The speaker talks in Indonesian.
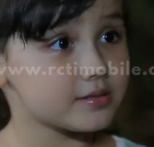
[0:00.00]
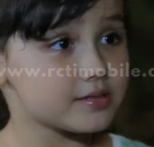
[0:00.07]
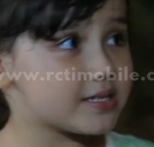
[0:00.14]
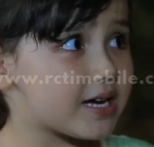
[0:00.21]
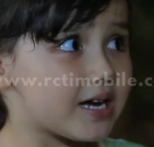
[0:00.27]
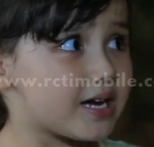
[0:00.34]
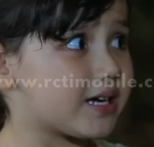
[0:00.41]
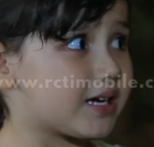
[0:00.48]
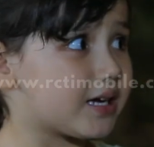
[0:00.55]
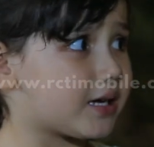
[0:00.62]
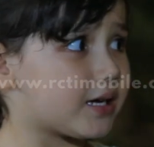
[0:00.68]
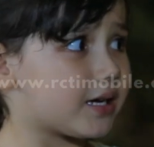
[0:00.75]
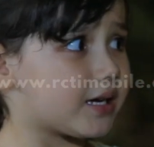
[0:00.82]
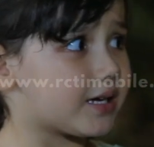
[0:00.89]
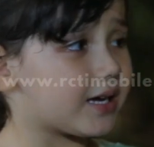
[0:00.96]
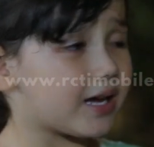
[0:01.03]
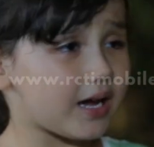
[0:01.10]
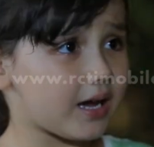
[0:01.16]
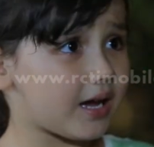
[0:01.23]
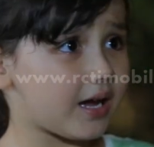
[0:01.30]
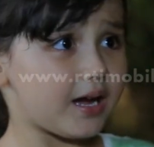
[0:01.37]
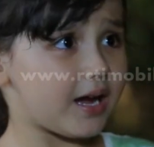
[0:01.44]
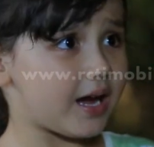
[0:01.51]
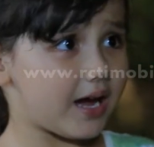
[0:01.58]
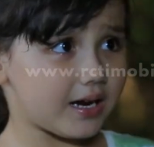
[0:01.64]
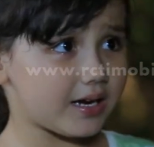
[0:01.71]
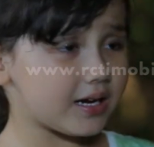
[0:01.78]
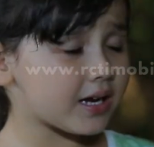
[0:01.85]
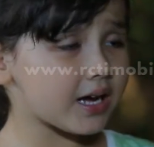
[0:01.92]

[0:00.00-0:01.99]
Enggak, enggak, enggak ada